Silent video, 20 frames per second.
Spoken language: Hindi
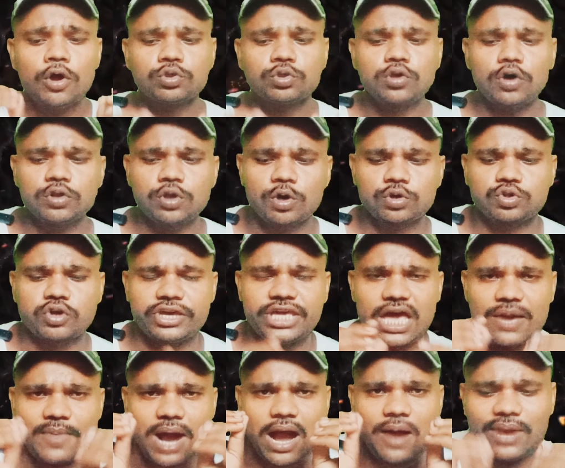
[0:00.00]
तो दोस्तों
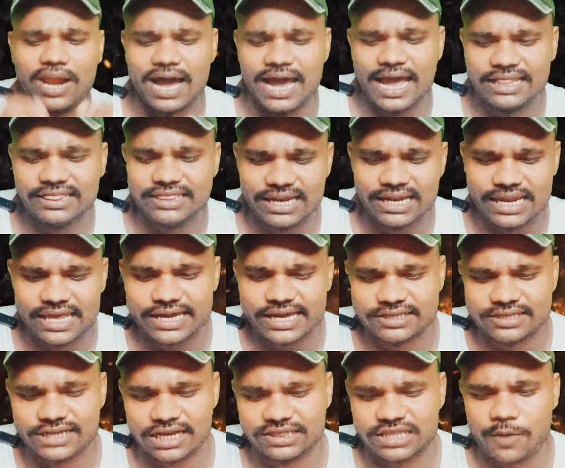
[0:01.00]
ये मामला है दिल्ली के
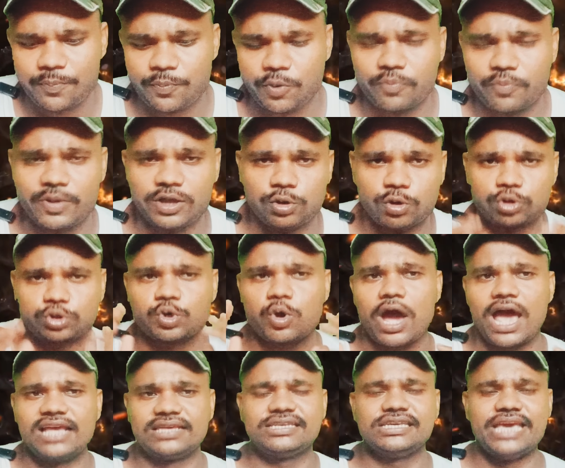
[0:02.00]
छतरपुर में दोस्तों
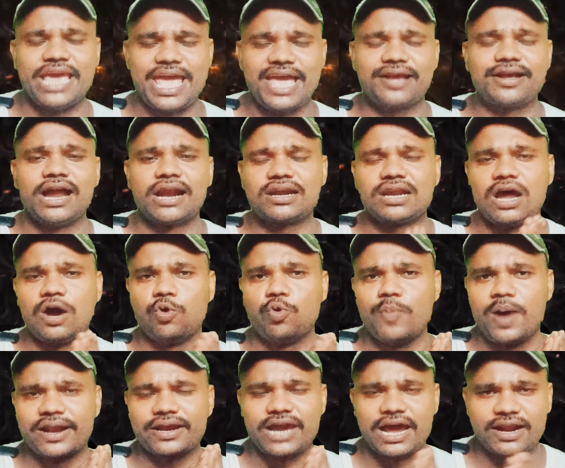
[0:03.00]
ऐसी एक घटना
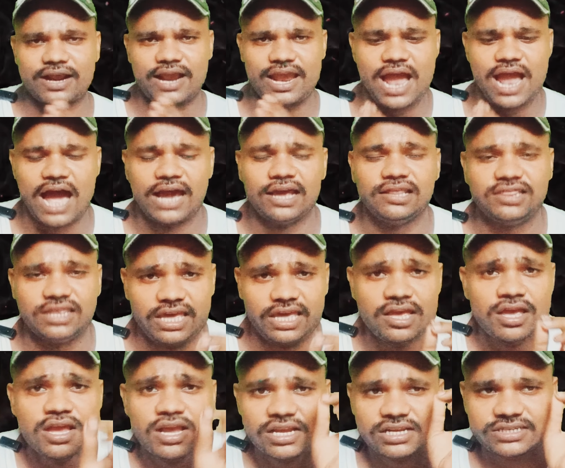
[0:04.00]
उभर कर आई थी
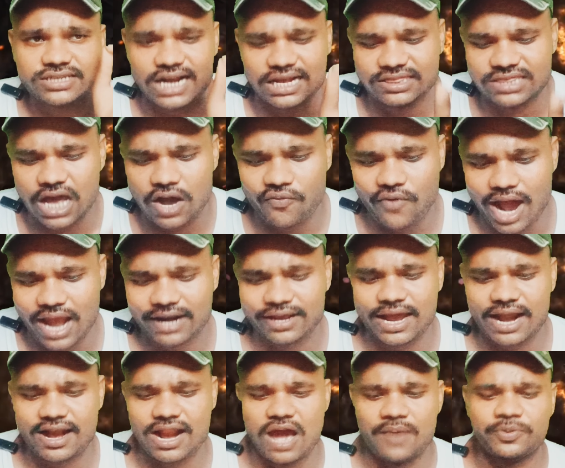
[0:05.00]
श्रद्धा
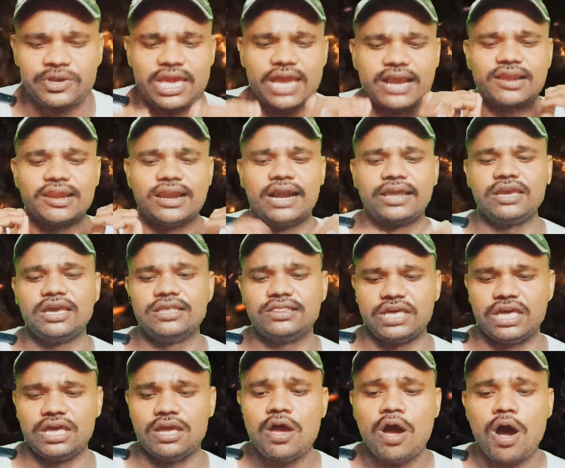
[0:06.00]
वालकर नाम की एक लड़की
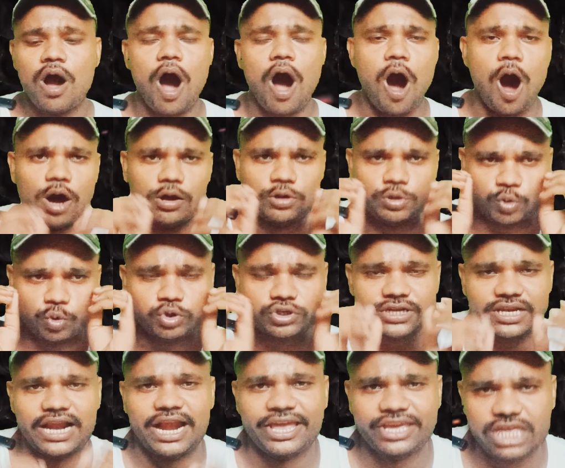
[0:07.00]
थी और उस
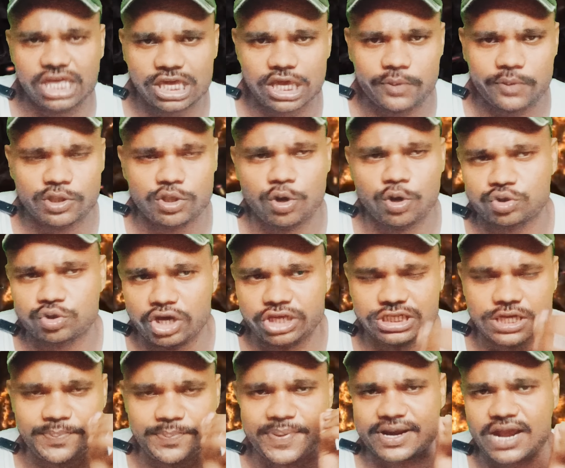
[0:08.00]
लड़की की भी दोस्तों
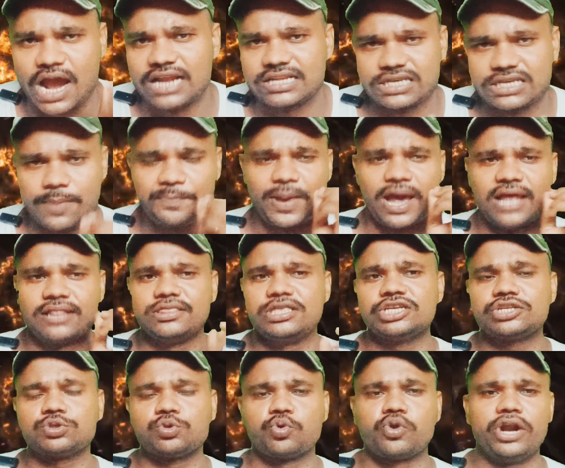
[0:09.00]
इसी प्रकार से
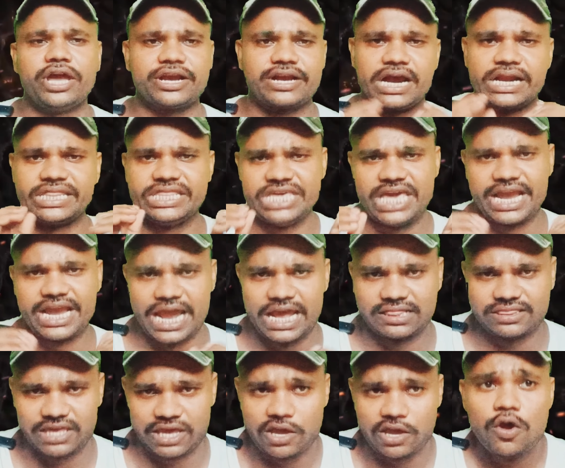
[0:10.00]
पैंतीस टुकड़े कर दिए गए
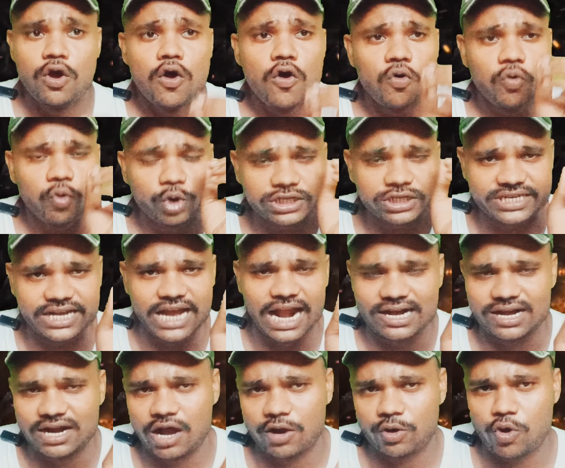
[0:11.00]
थे उस
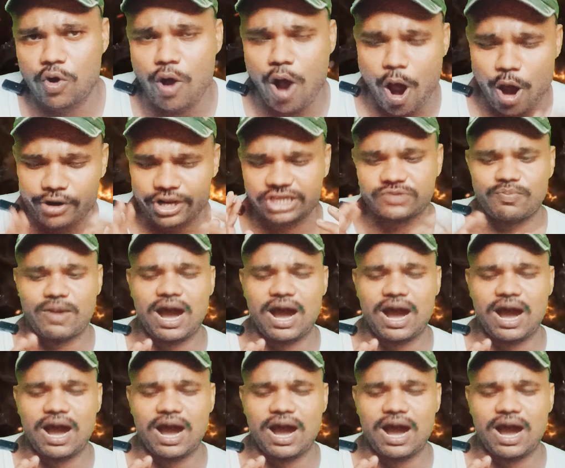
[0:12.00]
घटना को और इस